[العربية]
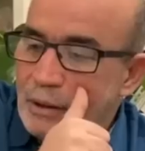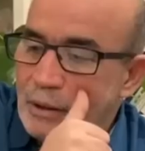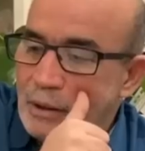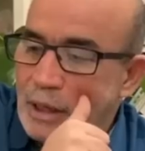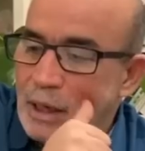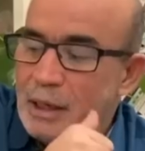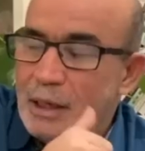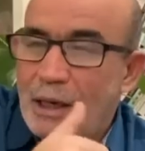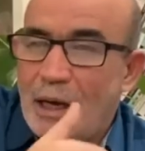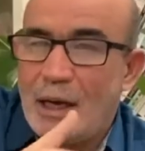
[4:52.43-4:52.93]

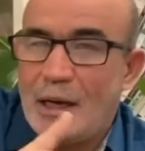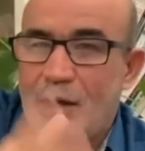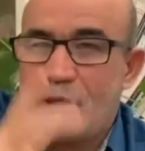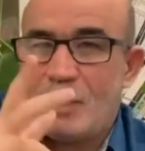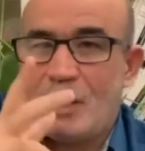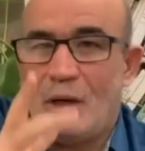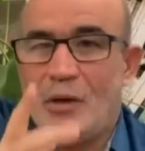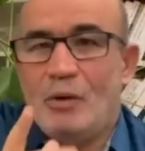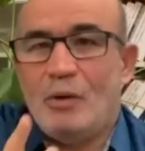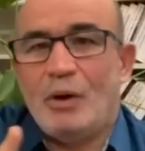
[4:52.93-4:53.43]
ناهيك على
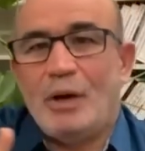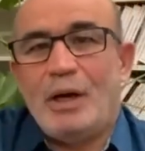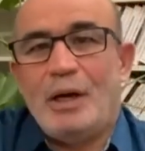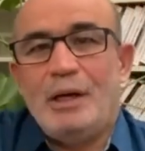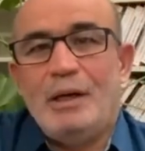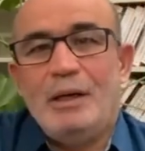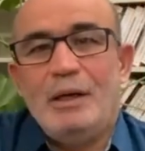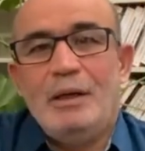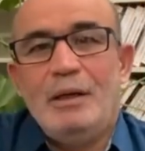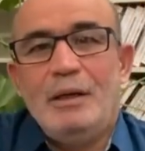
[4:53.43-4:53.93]
أشياء أخرى
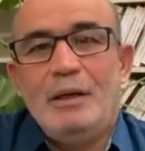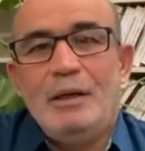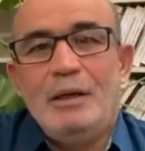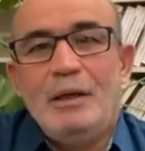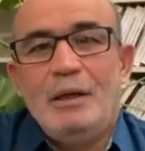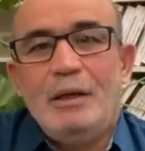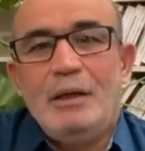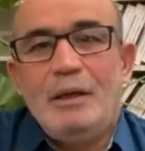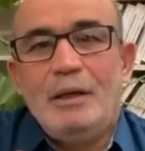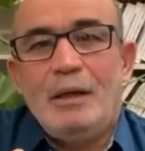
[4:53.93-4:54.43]

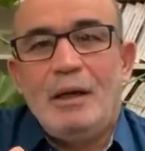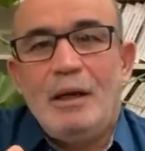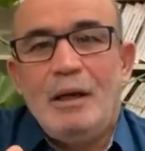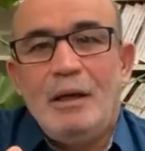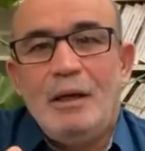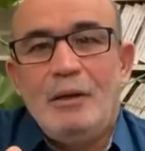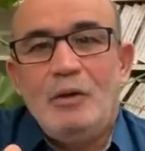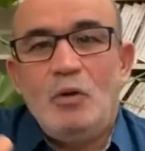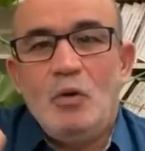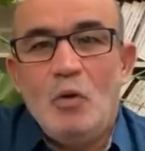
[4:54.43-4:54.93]

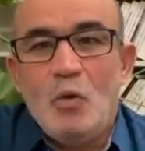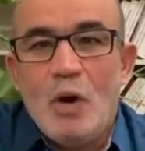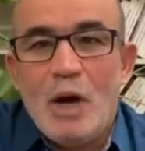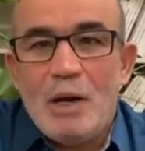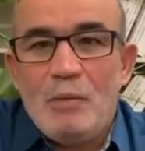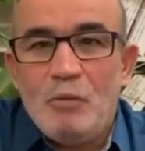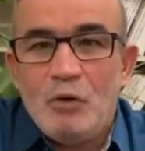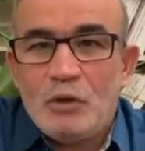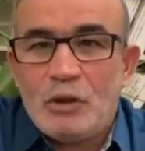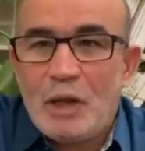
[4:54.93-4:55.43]

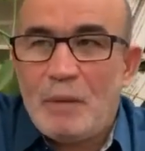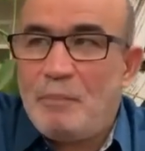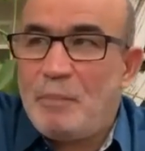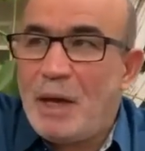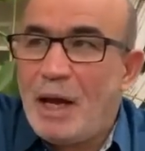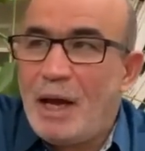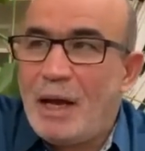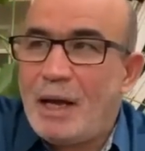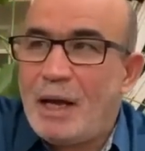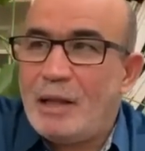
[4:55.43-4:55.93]
دول
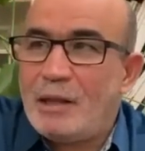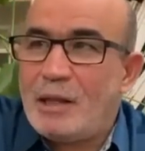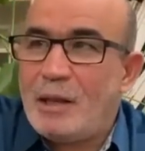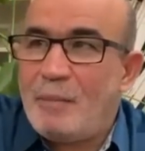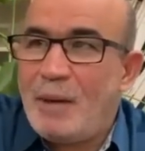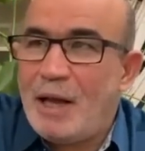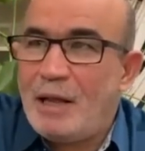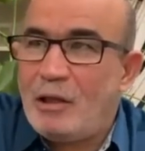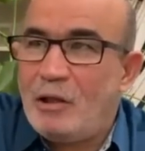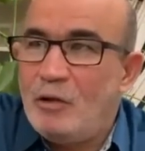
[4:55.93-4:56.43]
مطبعة كانت
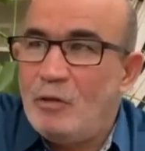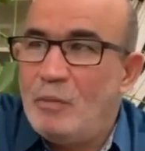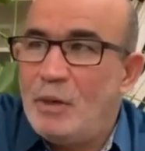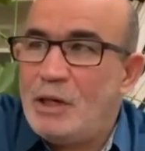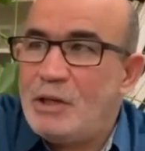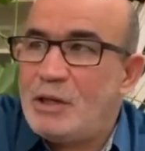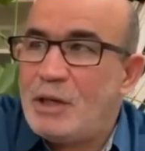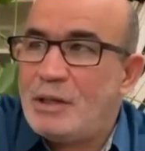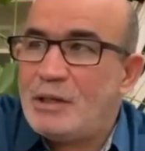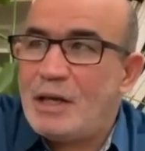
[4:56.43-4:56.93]
تبعث له من
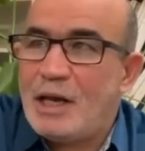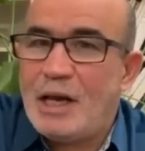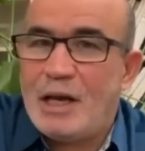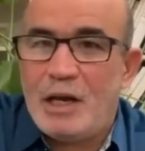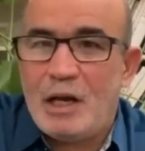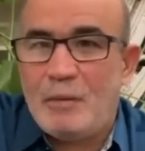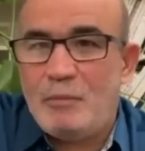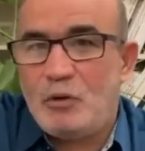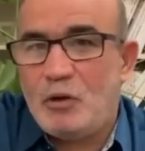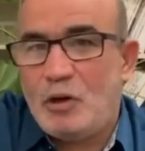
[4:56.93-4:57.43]
الجزائر
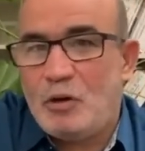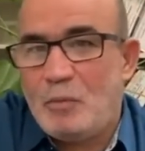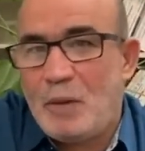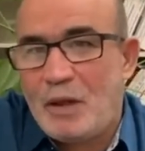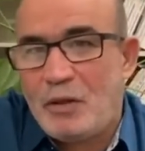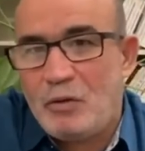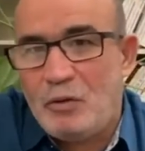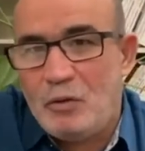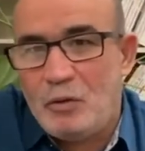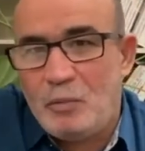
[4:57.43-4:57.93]
يبدون
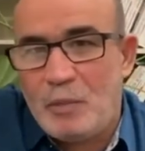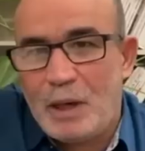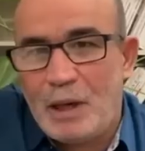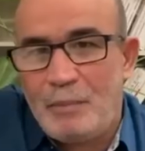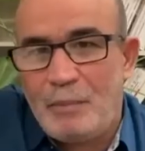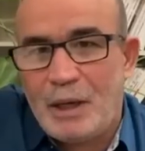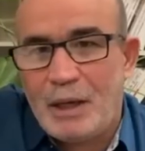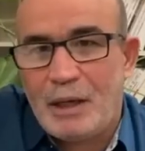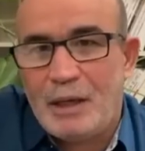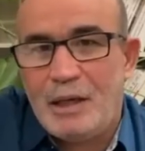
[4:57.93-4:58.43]
يبعثوا له
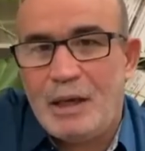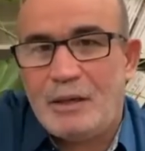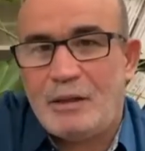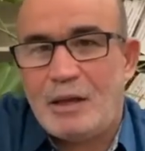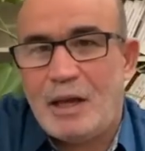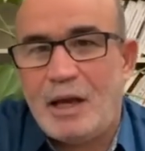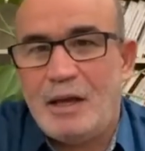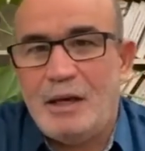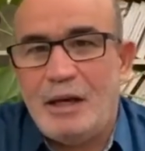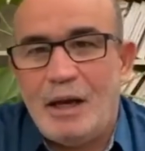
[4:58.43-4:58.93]

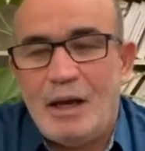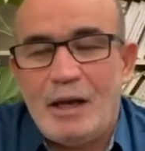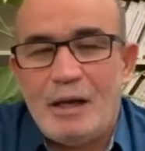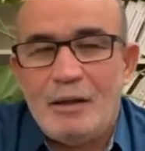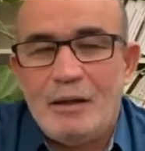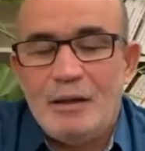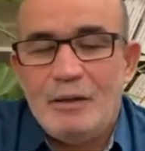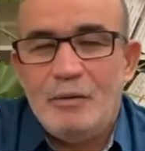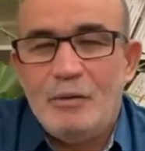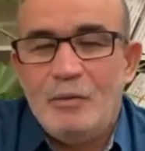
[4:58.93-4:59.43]
برقيات
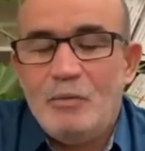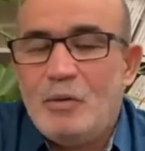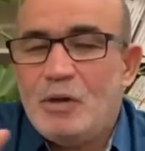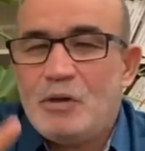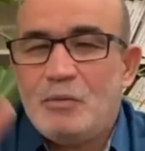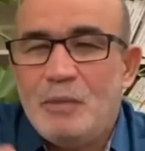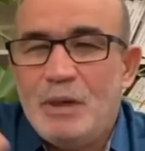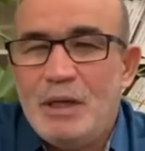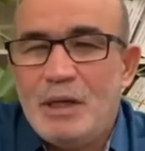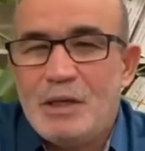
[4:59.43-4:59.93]
تهنئة
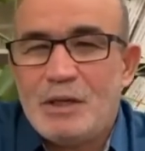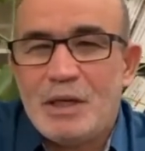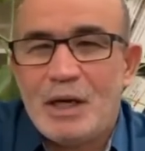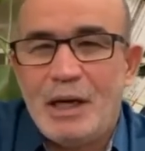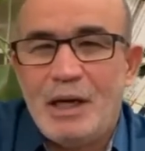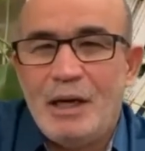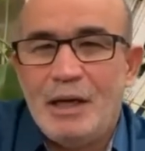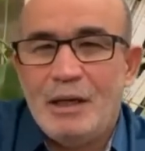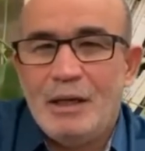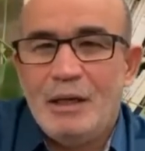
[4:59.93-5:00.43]
وش من
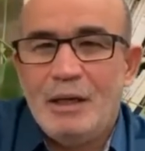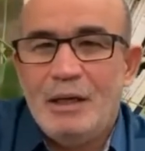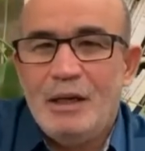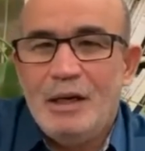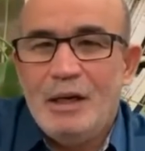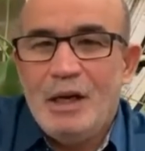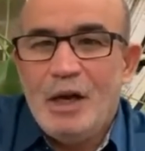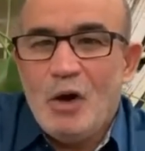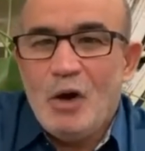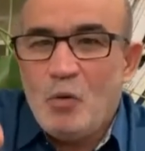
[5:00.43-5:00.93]
نجاح
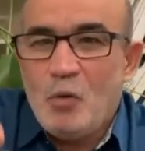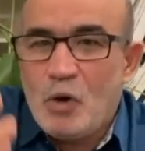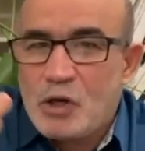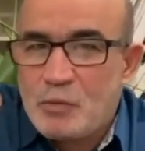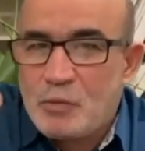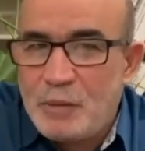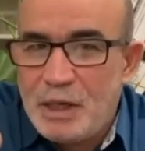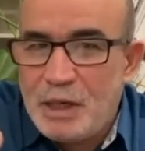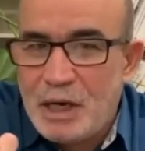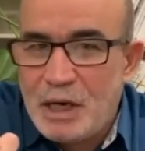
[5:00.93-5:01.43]

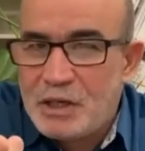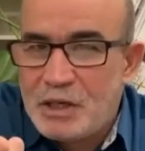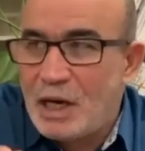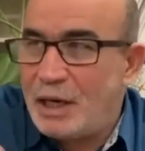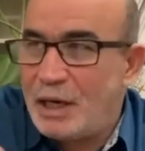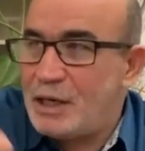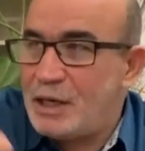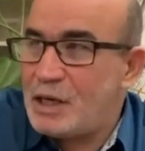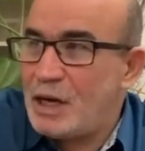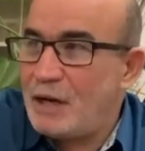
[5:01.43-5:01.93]
وش من
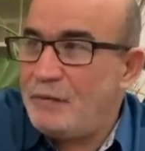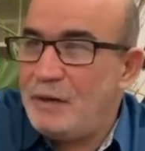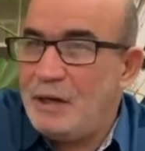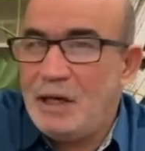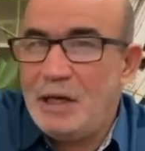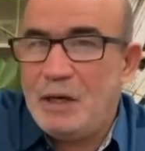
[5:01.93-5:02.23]
نجاح نجاح في